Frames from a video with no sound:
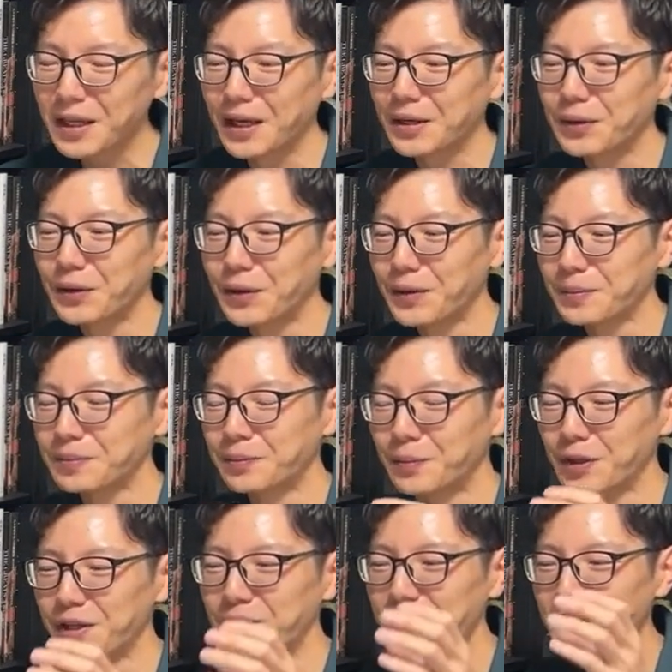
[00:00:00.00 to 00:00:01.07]
あの
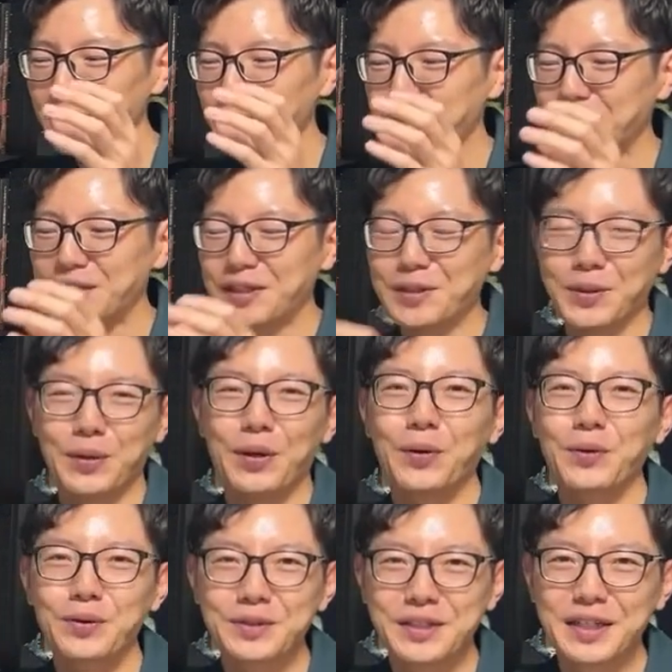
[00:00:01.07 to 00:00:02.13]
もう今にも死にそうな
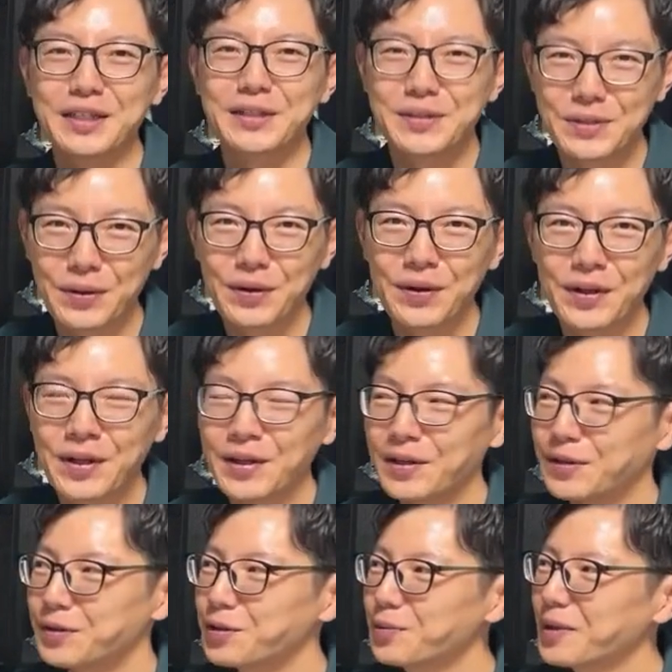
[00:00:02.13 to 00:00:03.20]
大王子がですよ
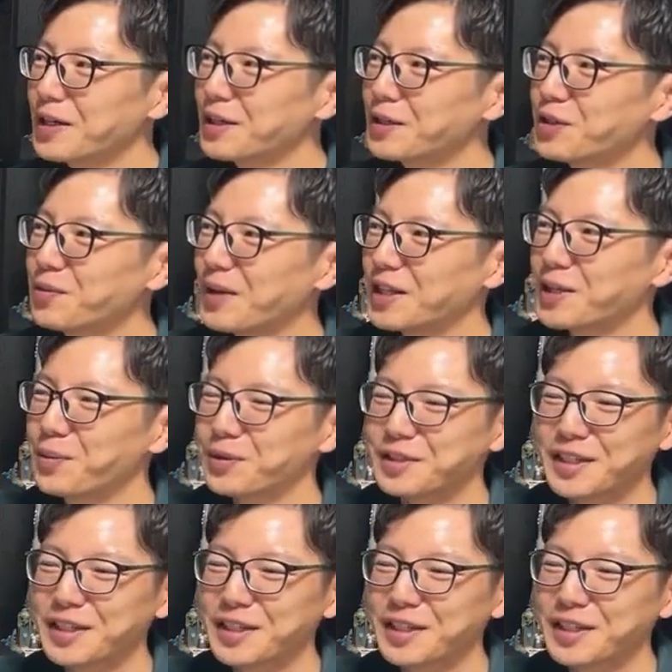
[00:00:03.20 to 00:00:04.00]
生まれるまでも